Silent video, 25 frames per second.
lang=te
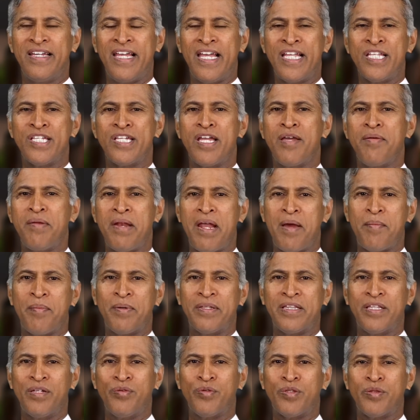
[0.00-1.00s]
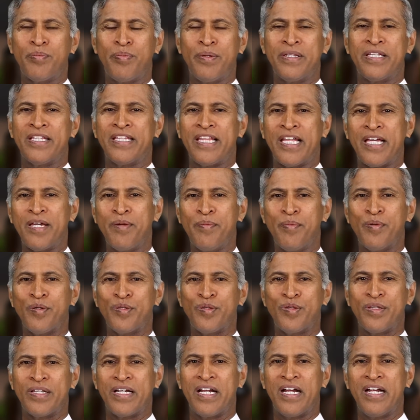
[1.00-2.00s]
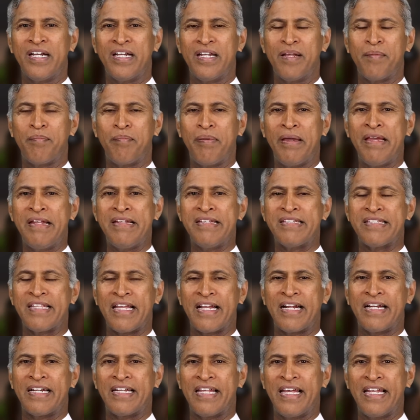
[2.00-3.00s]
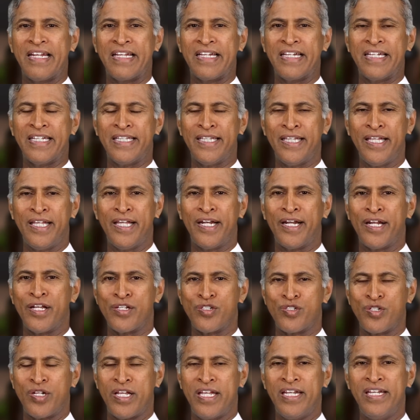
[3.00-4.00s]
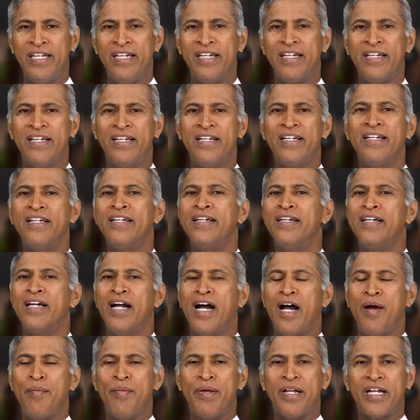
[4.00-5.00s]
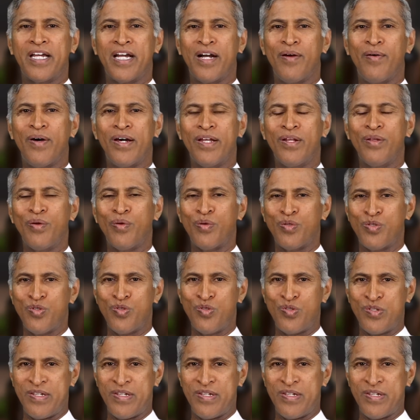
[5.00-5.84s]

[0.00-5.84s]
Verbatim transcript: ఎంజైవ్ లేకపోతే ఉత్పత్తి తగ్గిపోతుంది కాబట్టి పెయిన్స్ తగ్గడానికి ఇది రీజన్ అని అమెరికా వారు రుజువు